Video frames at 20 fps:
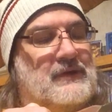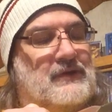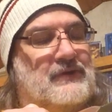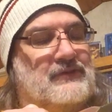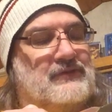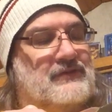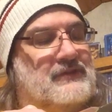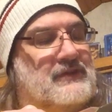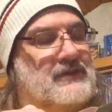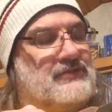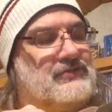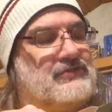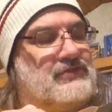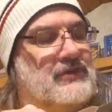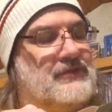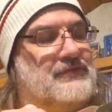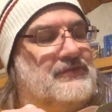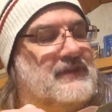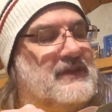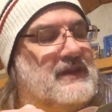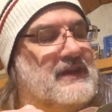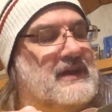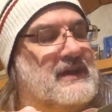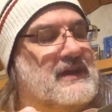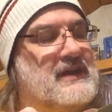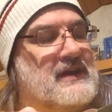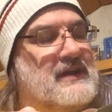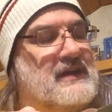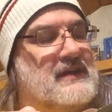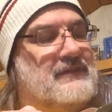Konservierungsstoffe,
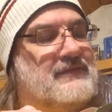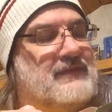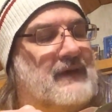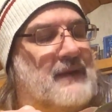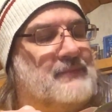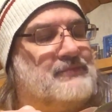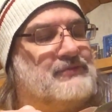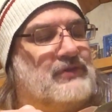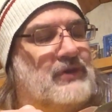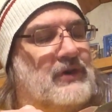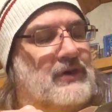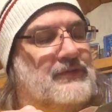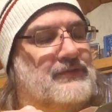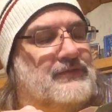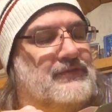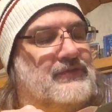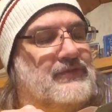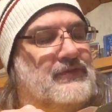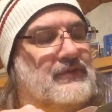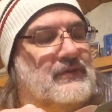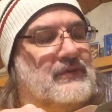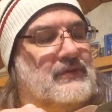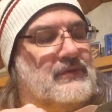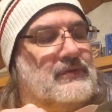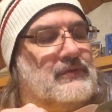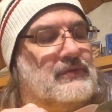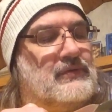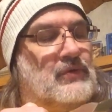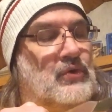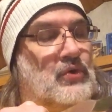Farbstoff.
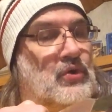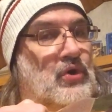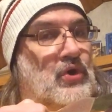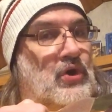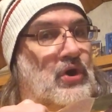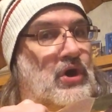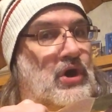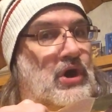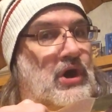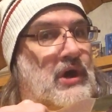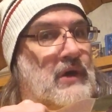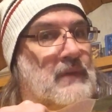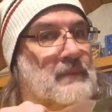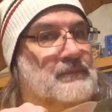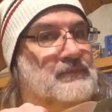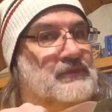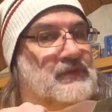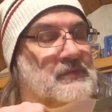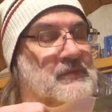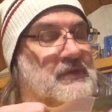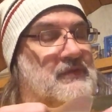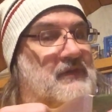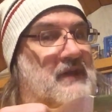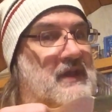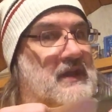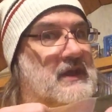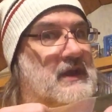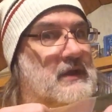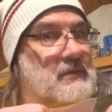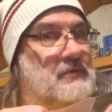Oh, ziemlich
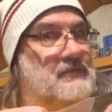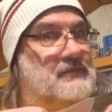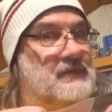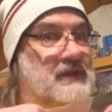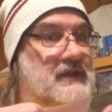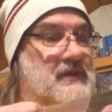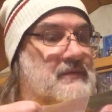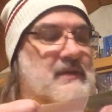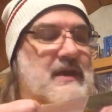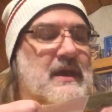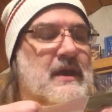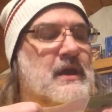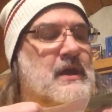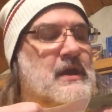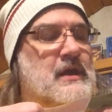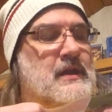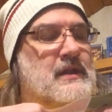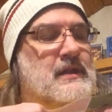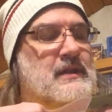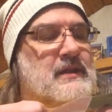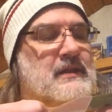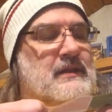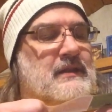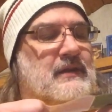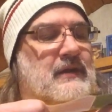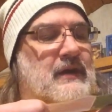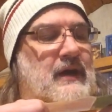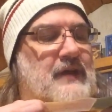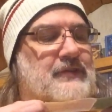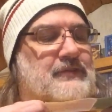wenig, aber viel Chemie.
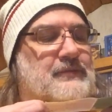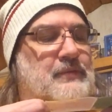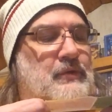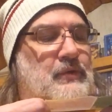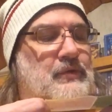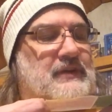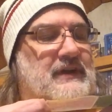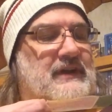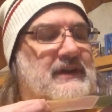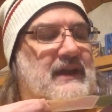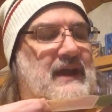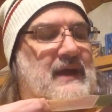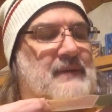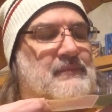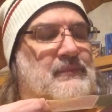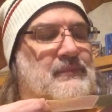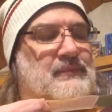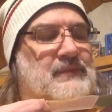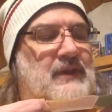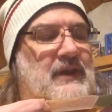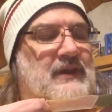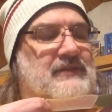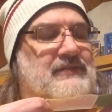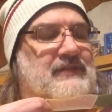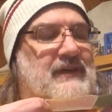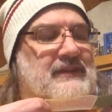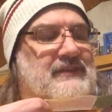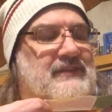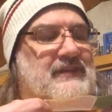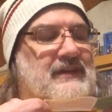Also pro 100 Gramm
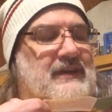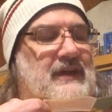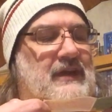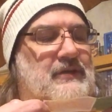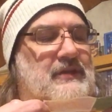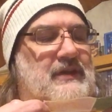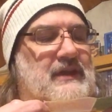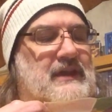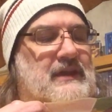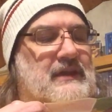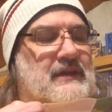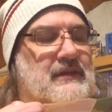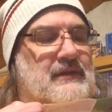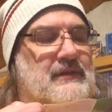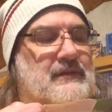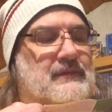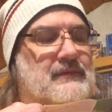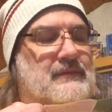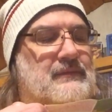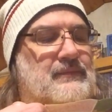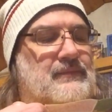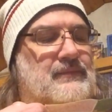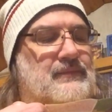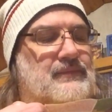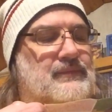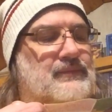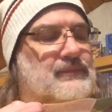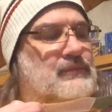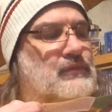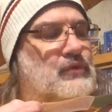320 Kalorien.
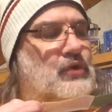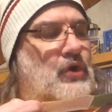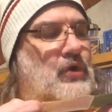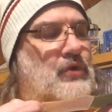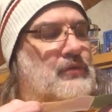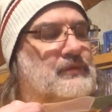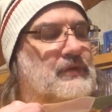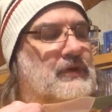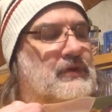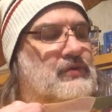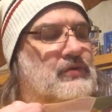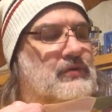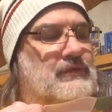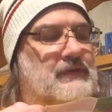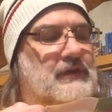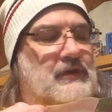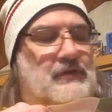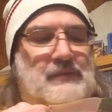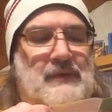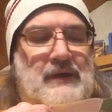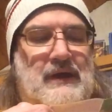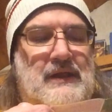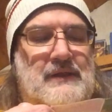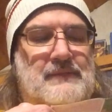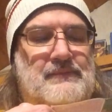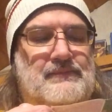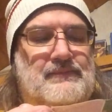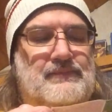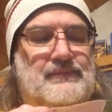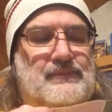Jo, dann gucken wir doch mal.
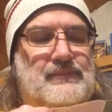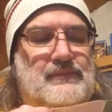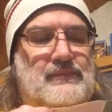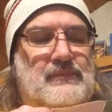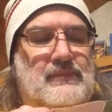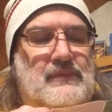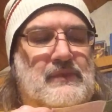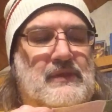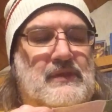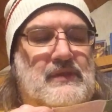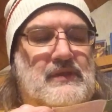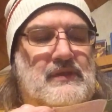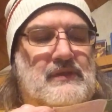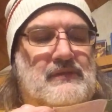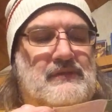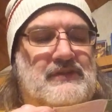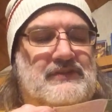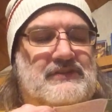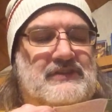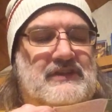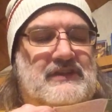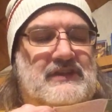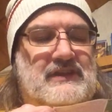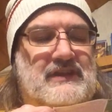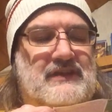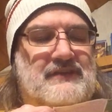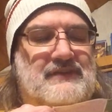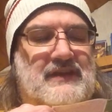Was steht hier?